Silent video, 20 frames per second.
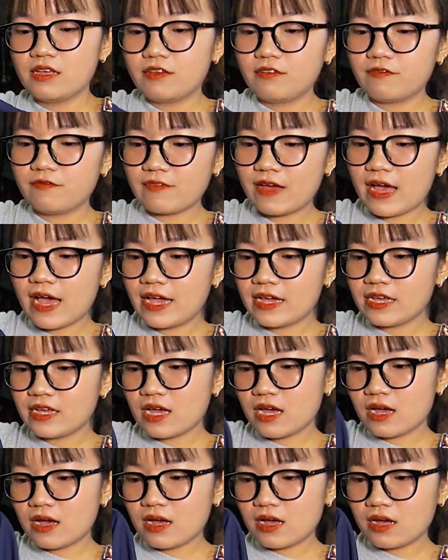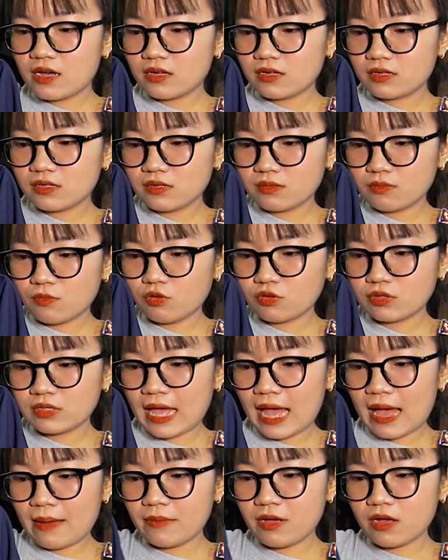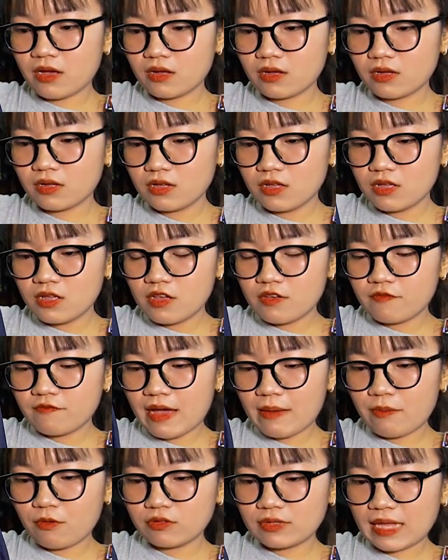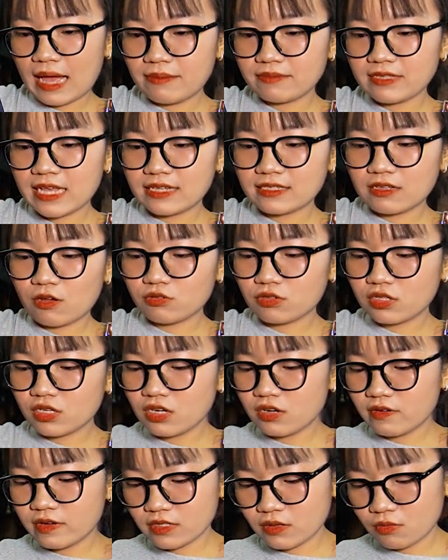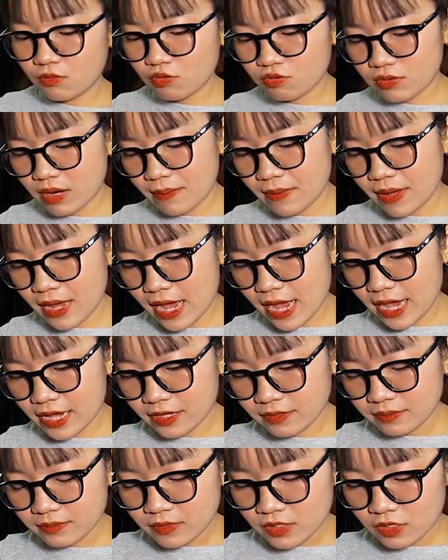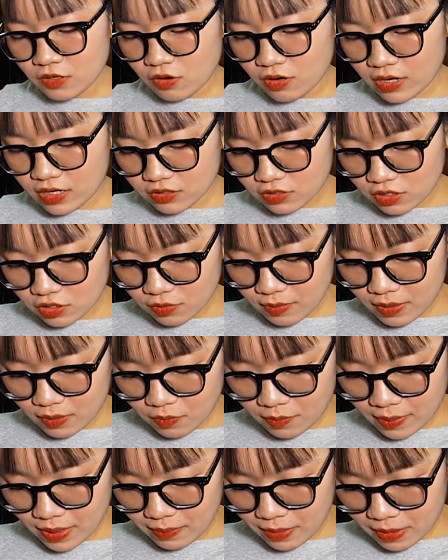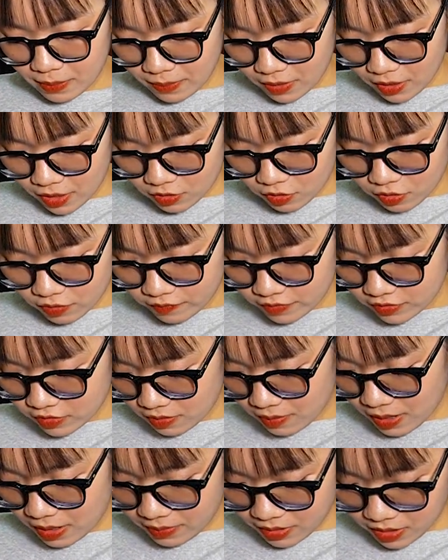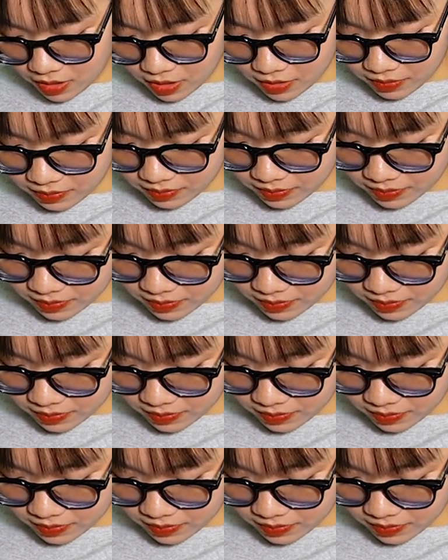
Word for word: Vai uh, bốn mươi tám à. Vai bốn mươi tám, dài sáu mươi tư và rộng bụng năm mươi hai. Con này dưới giúp mình một mét bảy mươi thôi, và dưới bảy mươi cân.